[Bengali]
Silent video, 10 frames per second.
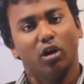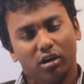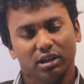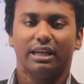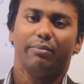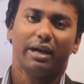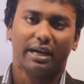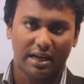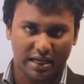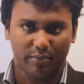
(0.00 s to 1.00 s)
তখন সেই
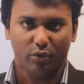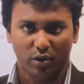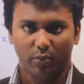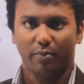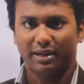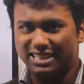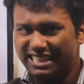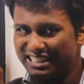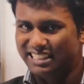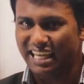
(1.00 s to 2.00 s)
ব্যাটারিকে বলবো বা
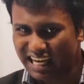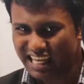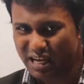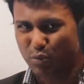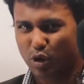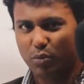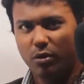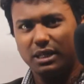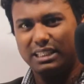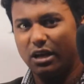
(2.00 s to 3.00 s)
সেই সেলকে বলবো
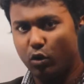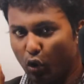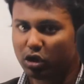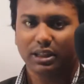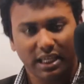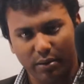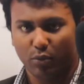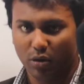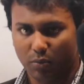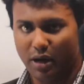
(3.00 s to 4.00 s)
বা সেই কোষকে
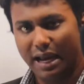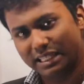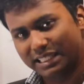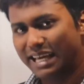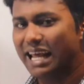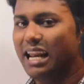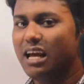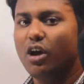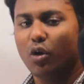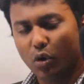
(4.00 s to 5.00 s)
বলবো হ্যাঁ সেল
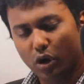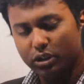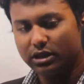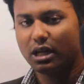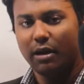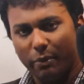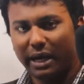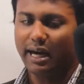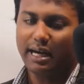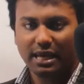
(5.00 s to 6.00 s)
কোষ
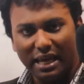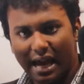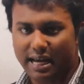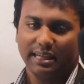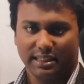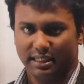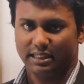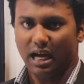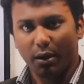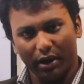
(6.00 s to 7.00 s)
ব্যাটারি একই
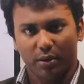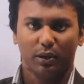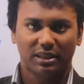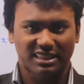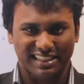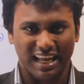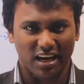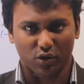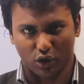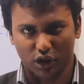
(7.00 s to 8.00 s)
জিনিস আবারও বলছি
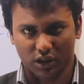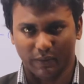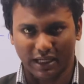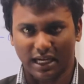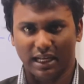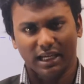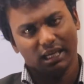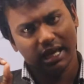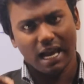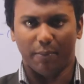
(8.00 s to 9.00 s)
সেল কোষ ব্যাটারি
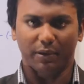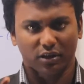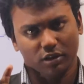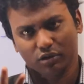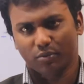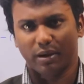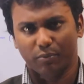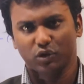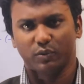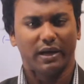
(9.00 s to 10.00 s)
আপাতত তোমরা
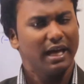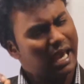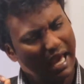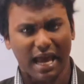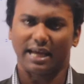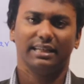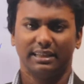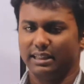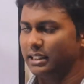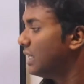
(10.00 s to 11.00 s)
বুঝবে একই
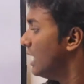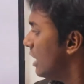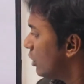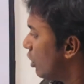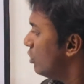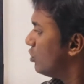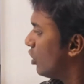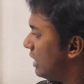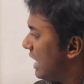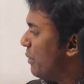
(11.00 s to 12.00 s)
জিনিস তো
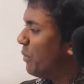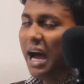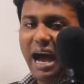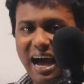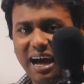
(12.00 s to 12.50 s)
যদি আমরা